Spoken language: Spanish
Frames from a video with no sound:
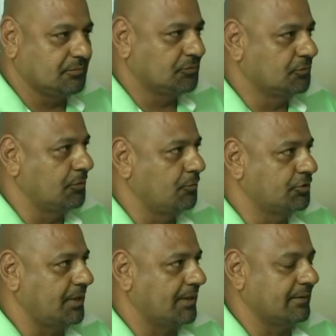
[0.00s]
no es
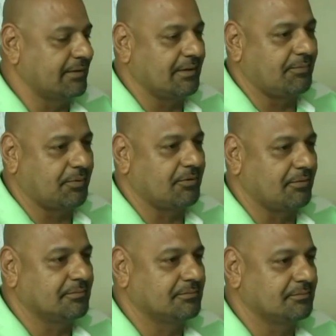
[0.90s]
mucha la cantidad, pero
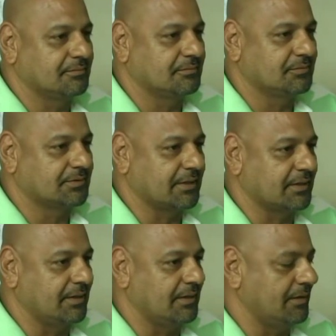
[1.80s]
sé
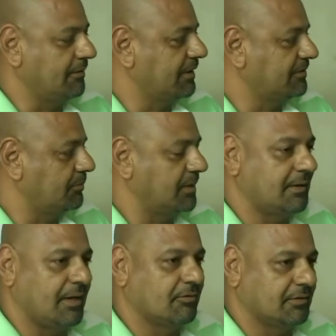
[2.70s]
que le va a servir
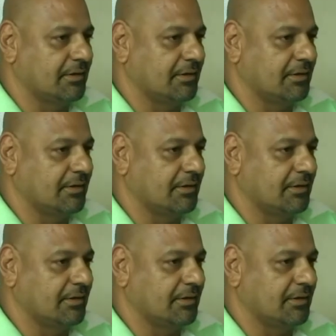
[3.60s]
de algo este